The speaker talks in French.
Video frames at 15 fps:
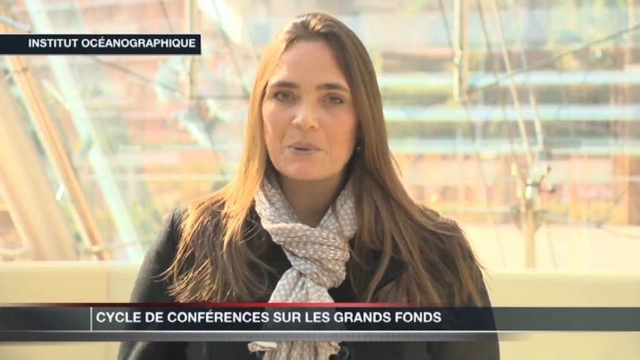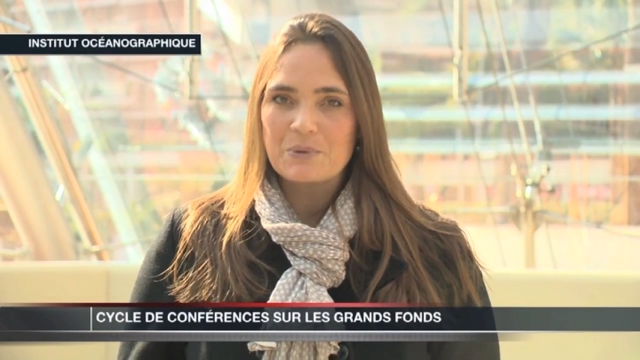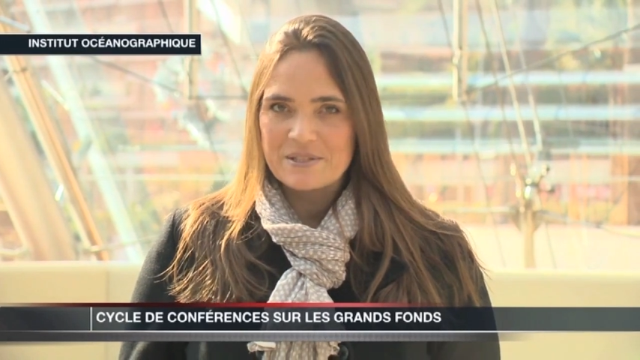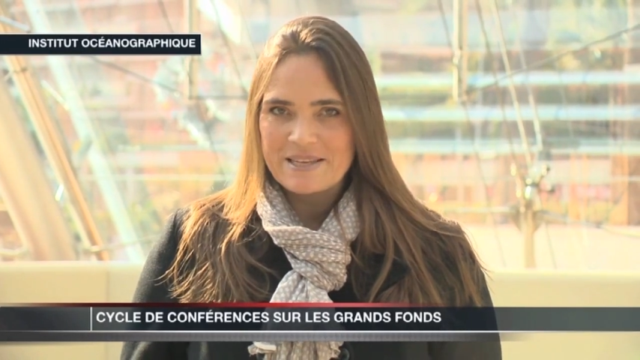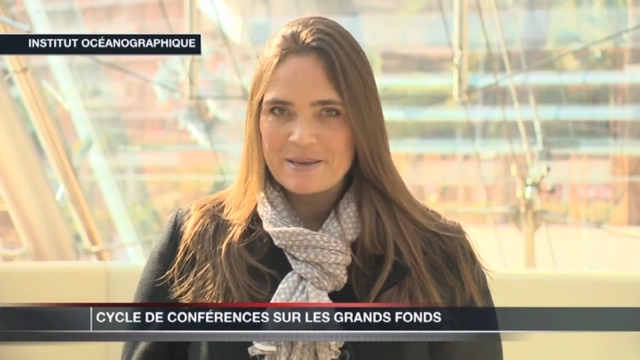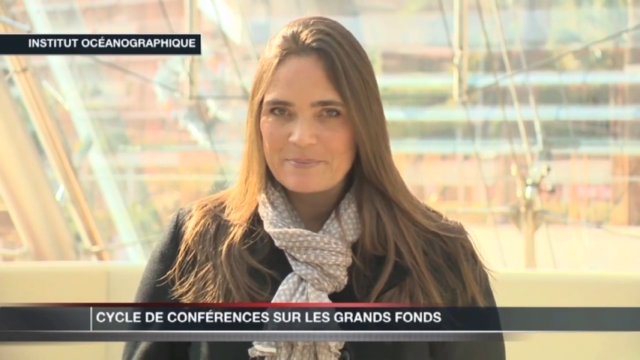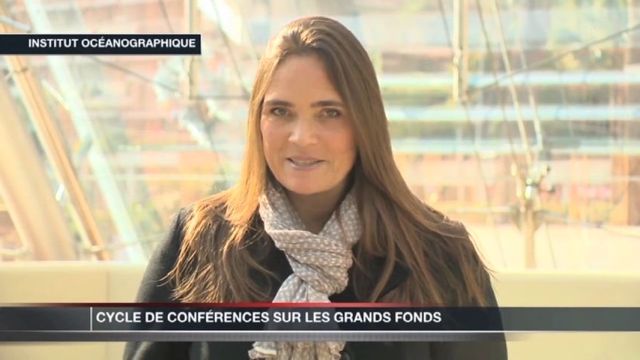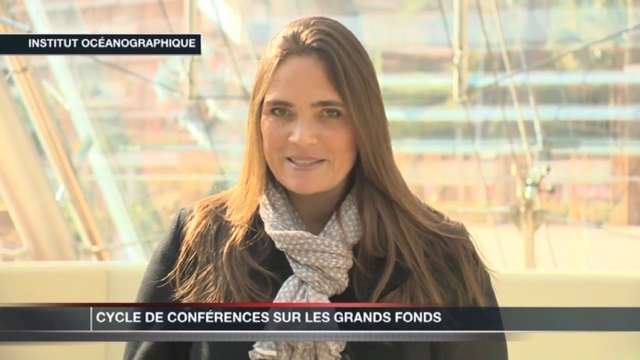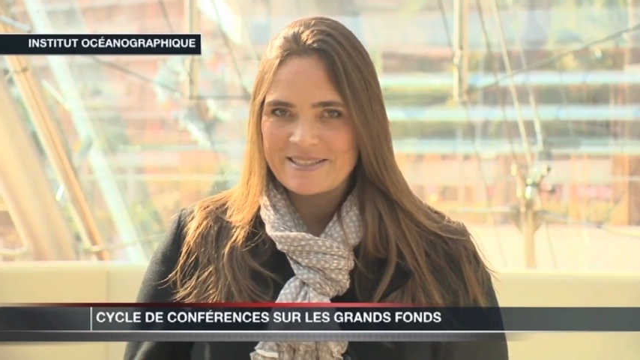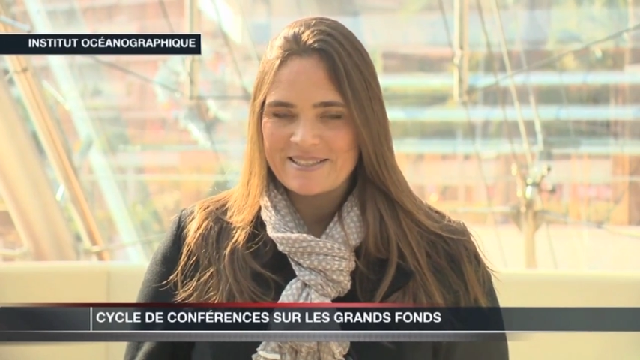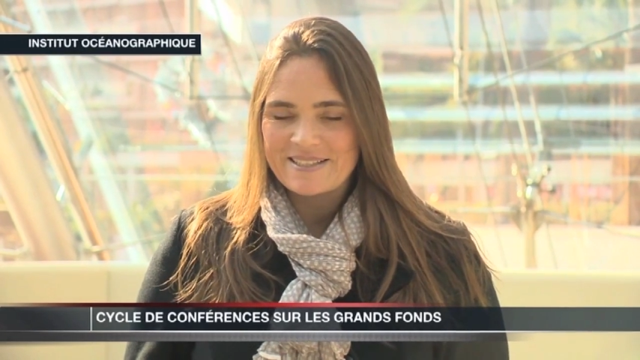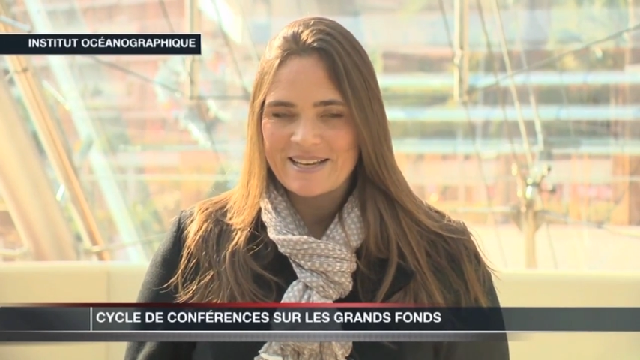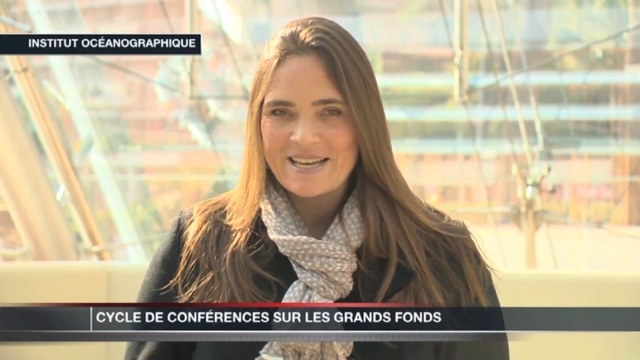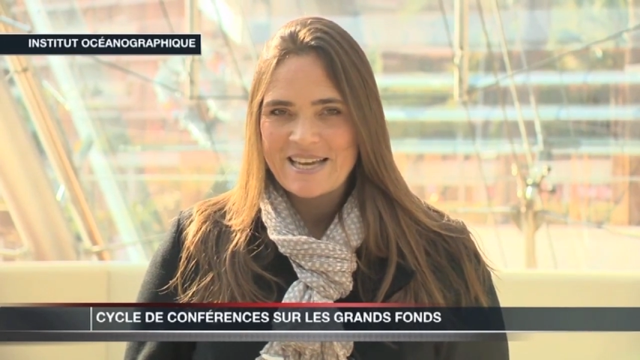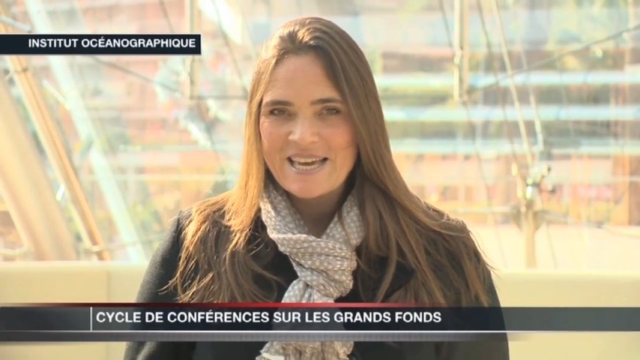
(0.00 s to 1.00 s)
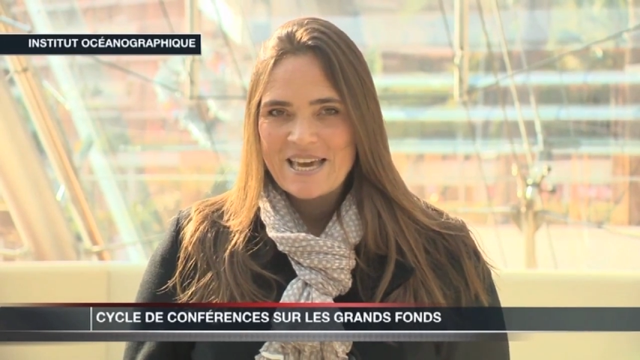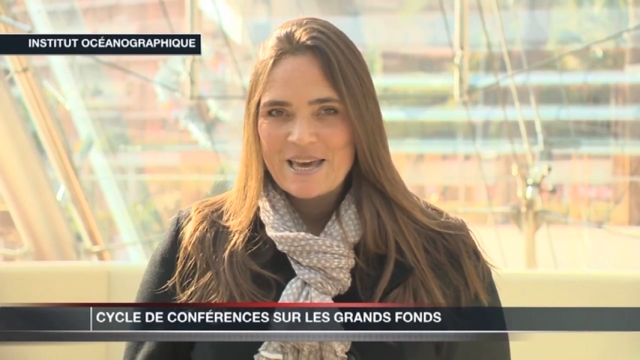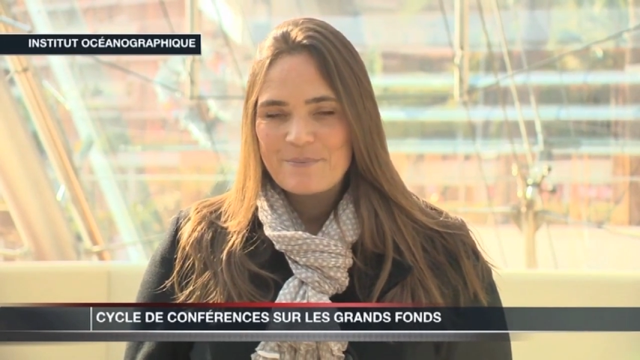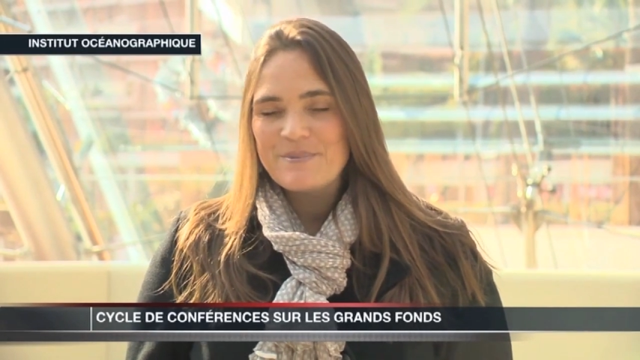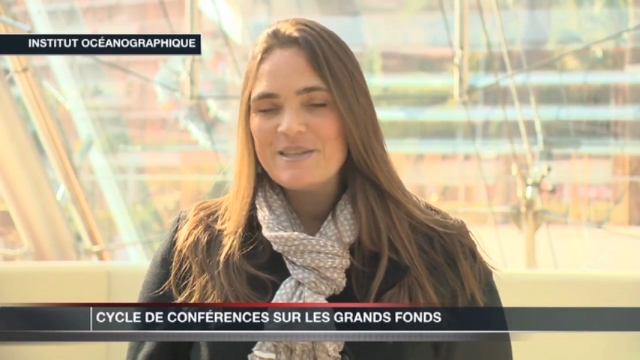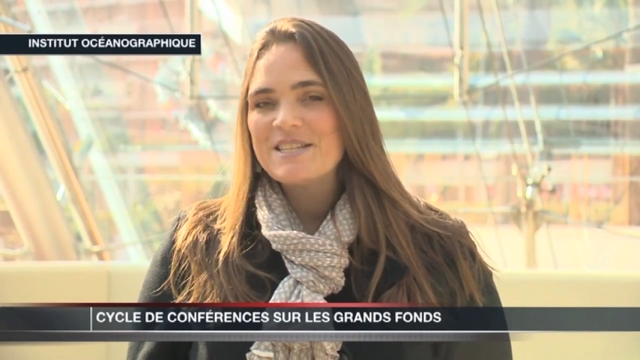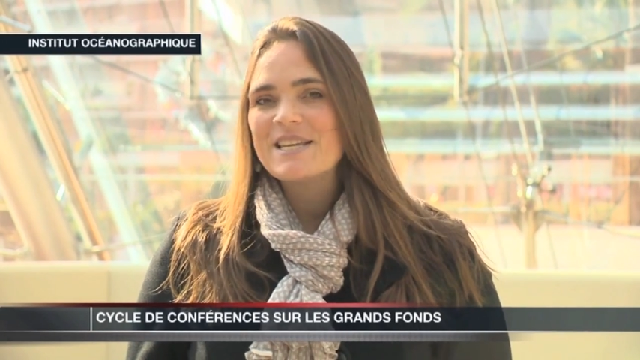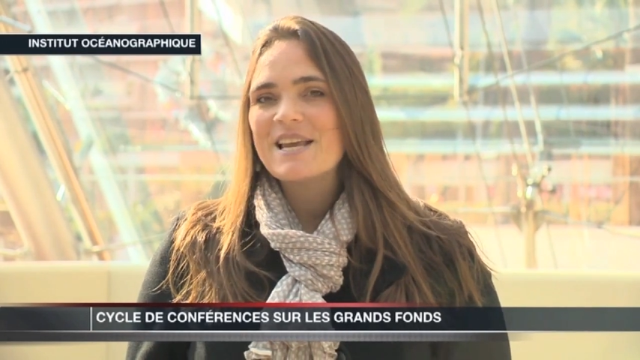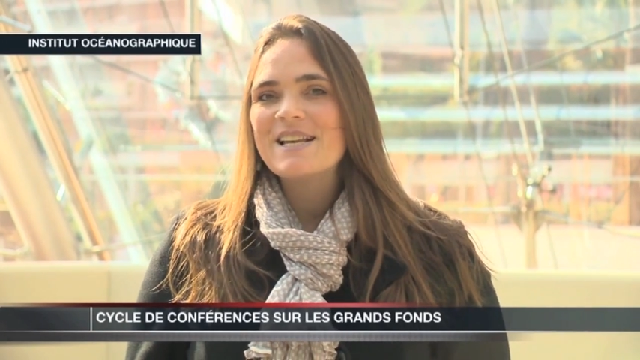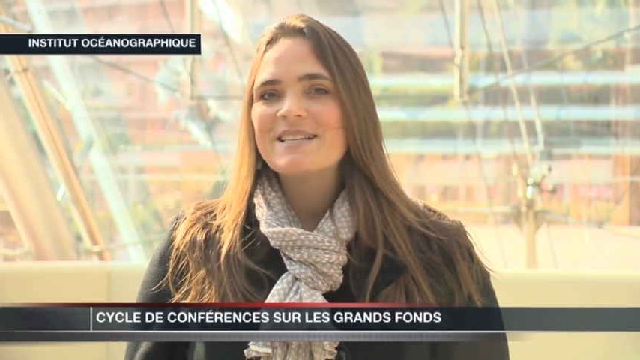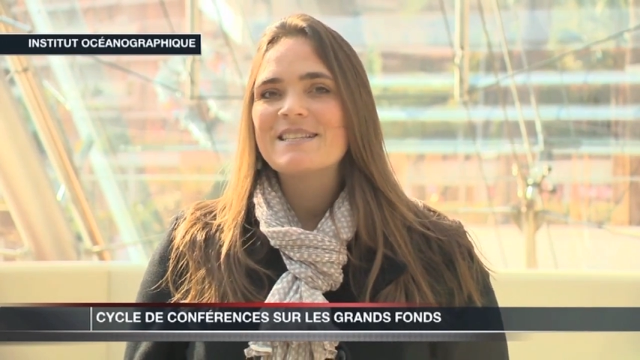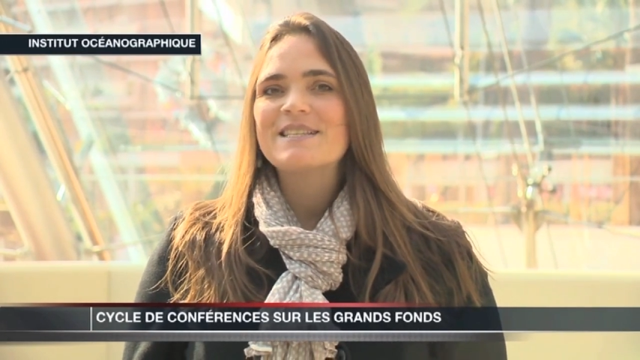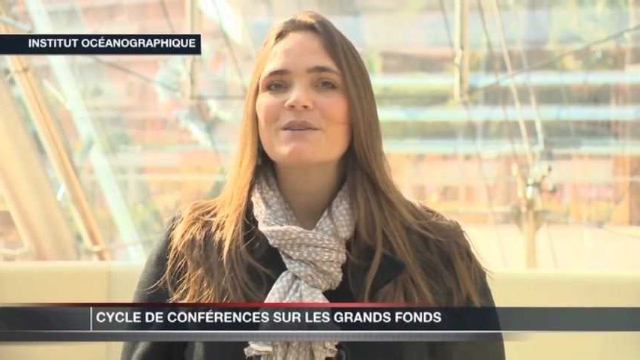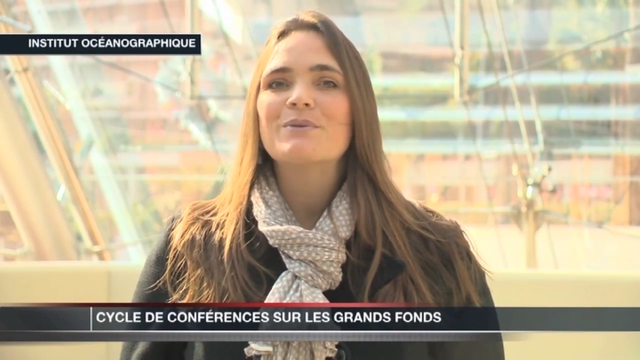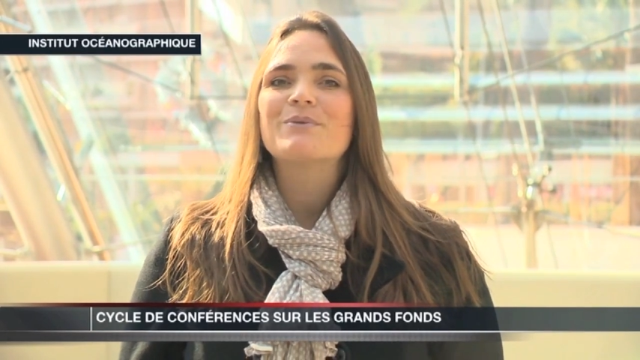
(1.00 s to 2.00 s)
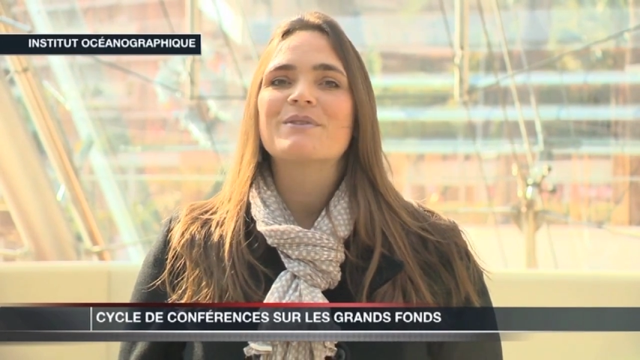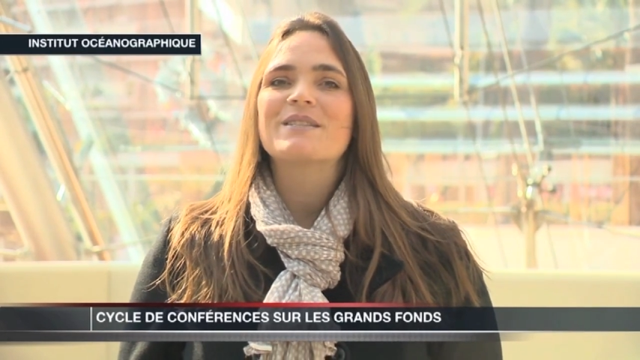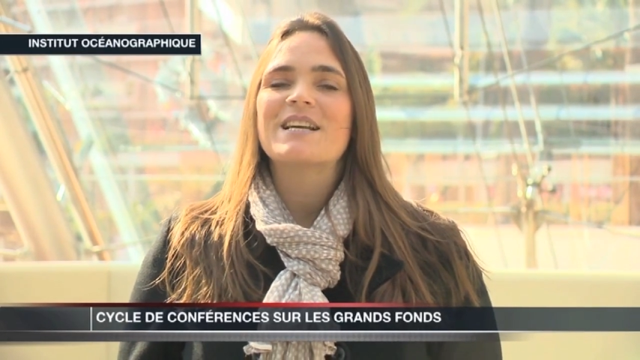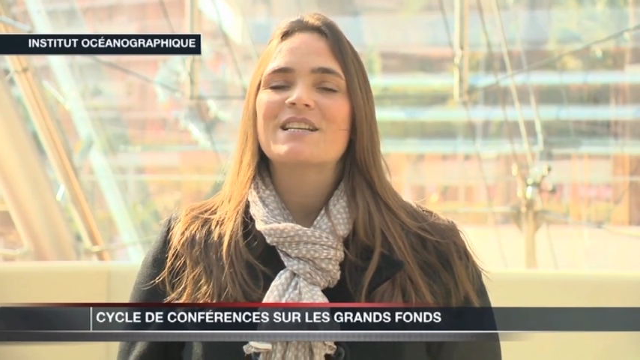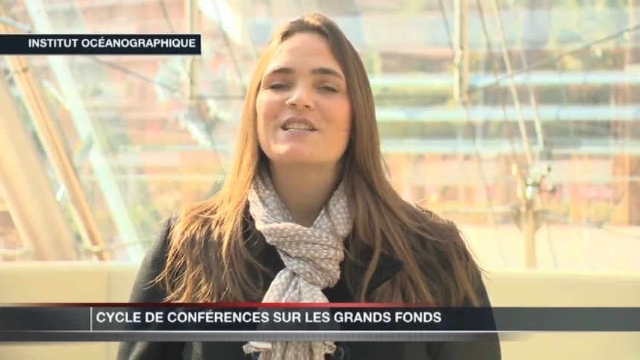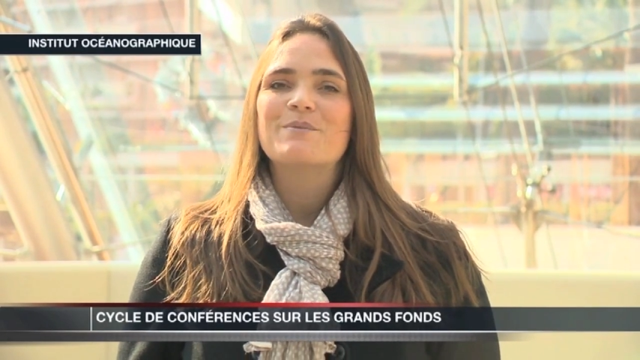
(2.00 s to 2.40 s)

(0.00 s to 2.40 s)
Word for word: aux abysses. Michel Segonzac,